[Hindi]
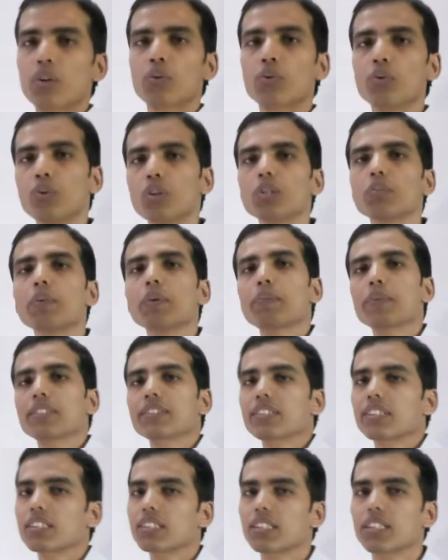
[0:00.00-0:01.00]
रूट में
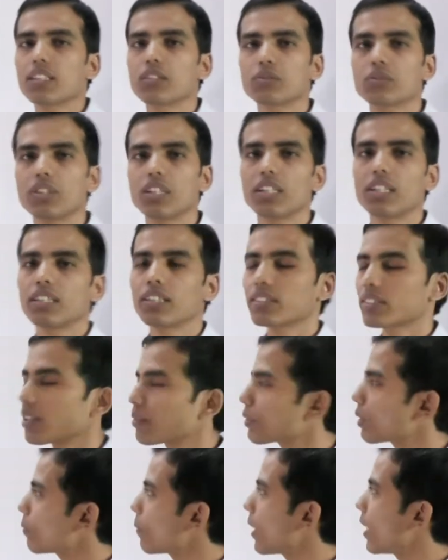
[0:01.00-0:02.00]
फंक्शन दिया हुआ है
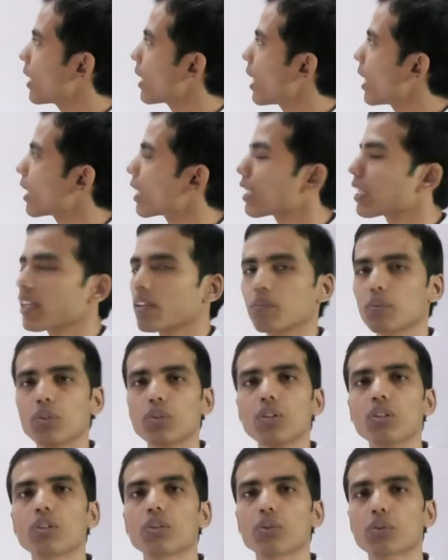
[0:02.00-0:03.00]
सबसे पहले क्या करेंगे हम
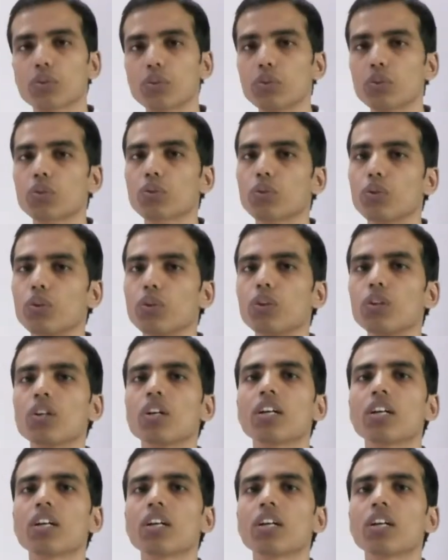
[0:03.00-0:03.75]
लोग रूट को